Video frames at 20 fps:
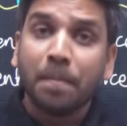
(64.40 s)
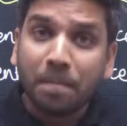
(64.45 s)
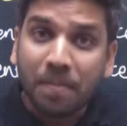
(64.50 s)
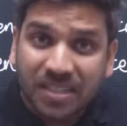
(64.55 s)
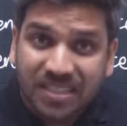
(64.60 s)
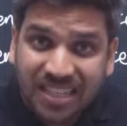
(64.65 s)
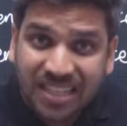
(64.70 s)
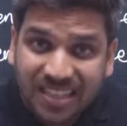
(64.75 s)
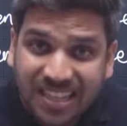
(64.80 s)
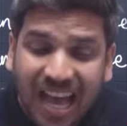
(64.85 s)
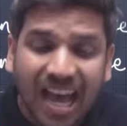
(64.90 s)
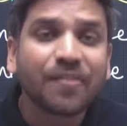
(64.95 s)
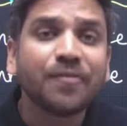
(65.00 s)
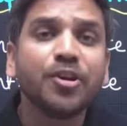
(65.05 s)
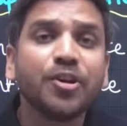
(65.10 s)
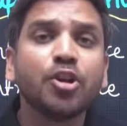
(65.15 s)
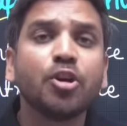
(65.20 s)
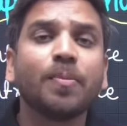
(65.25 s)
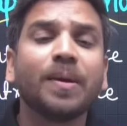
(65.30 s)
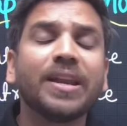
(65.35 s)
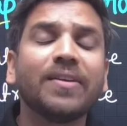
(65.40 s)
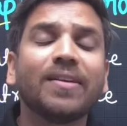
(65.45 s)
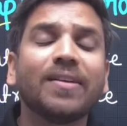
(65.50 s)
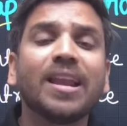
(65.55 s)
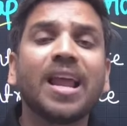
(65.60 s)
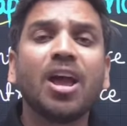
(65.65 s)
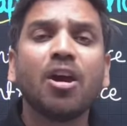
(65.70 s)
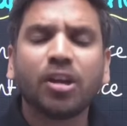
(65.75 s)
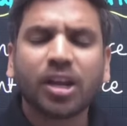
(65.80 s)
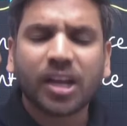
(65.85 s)
मजेदार वीडियो बनने
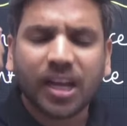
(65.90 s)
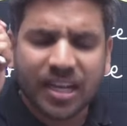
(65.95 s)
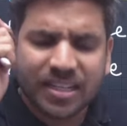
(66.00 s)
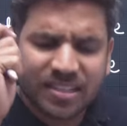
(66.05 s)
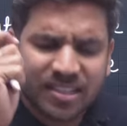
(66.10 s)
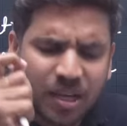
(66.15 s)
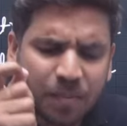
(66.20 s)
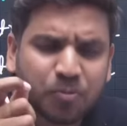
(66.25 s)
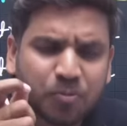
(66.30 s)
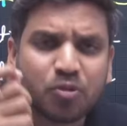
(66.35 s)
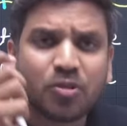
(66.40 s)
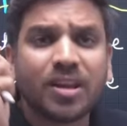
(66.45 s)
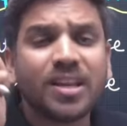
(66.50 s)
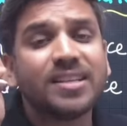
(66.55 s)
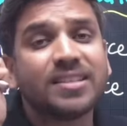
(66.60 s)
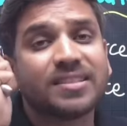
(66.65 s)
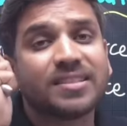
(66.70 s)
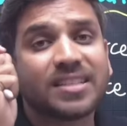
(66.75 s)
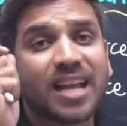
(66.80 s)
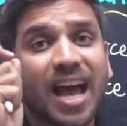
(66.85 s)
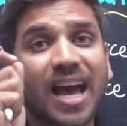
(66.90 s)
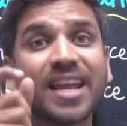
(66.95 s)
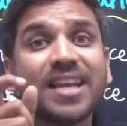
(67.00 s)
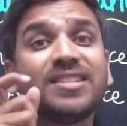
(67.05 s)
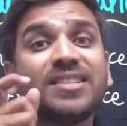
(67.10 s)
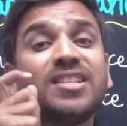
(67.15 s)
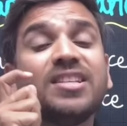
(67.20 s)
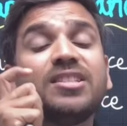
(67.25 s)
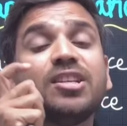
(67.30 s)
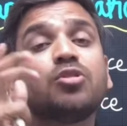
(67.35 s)
वाला है और कंसेप्चुअली सारा
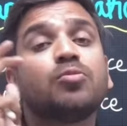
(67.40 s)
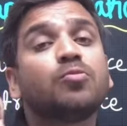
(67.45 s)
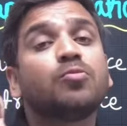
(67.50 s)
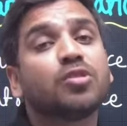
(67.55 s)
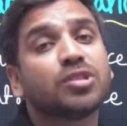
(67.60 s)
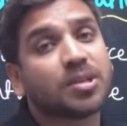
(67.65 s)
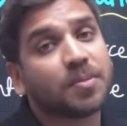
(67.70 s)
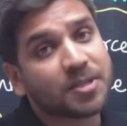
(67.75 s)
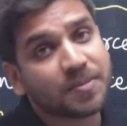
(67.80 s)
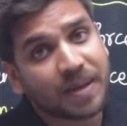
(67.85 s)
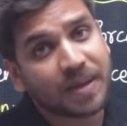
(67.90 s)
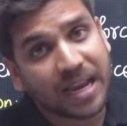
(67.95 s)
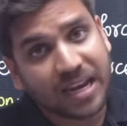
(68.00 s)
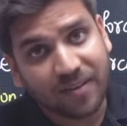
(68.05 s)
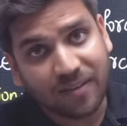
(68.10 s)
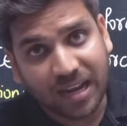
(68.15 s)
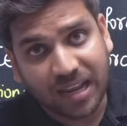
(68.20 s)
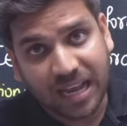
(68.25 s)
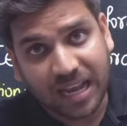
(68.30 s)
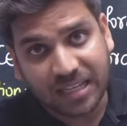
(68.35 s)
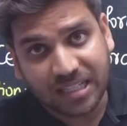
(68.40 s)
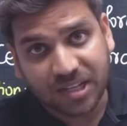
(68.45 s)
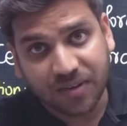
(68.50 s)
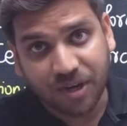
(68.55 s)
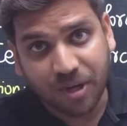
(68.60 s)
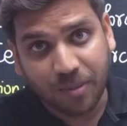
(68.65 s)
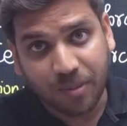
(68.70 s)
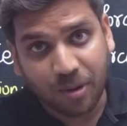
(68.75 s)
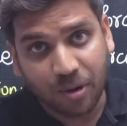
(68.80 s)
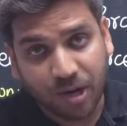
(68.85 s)
चीजें तुमको समझ में आने वाले हैं आज के
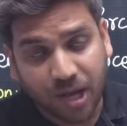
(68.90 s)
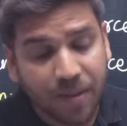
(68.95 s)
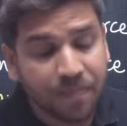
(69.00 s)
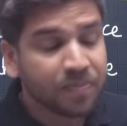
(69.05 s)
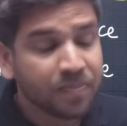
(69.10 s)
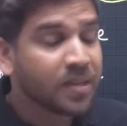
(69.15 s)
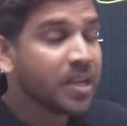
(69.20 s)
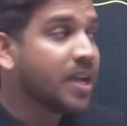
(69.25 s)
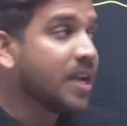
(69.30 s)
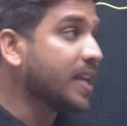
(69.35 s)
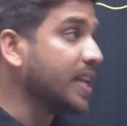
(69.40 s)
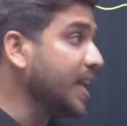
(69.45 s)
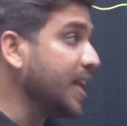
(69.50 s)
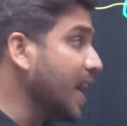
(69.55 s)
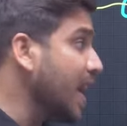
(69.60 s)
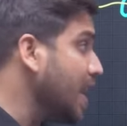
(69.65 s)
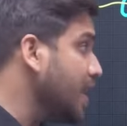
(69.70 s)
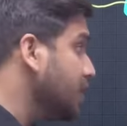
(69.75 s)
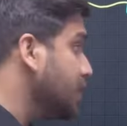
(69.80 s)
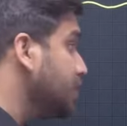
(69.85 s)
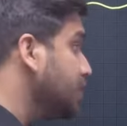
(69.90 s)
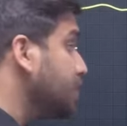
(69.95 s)
वीडियो में ओके क्लियर